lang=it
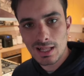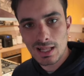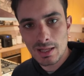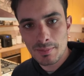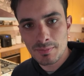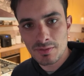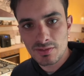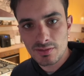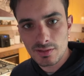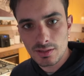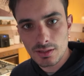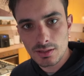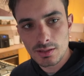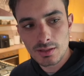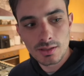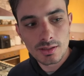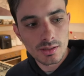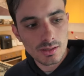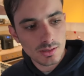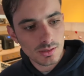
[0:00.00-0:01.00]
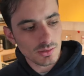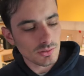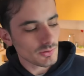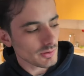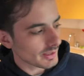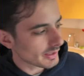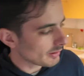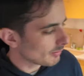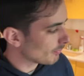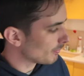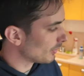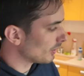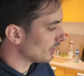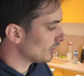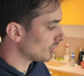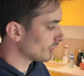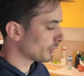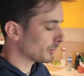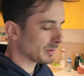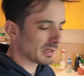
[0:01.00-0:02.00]
clumsy, cioè un
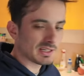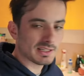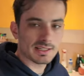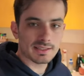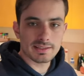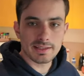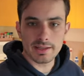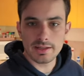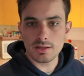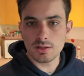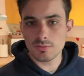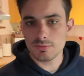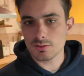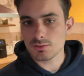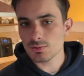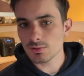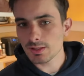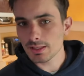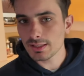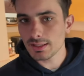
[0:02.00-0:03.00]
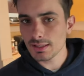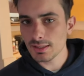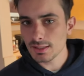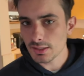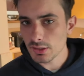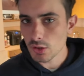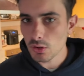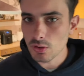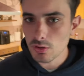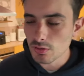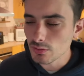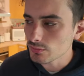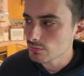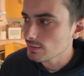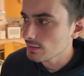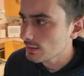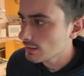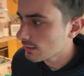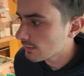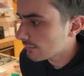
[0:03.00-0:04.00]
po' sbranatello, faccio cadere le
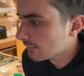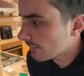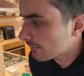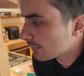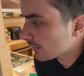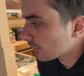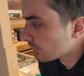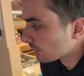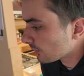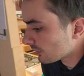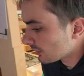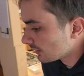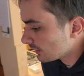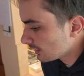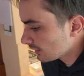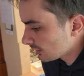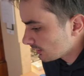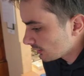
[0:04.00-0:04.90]
cose, sempre così.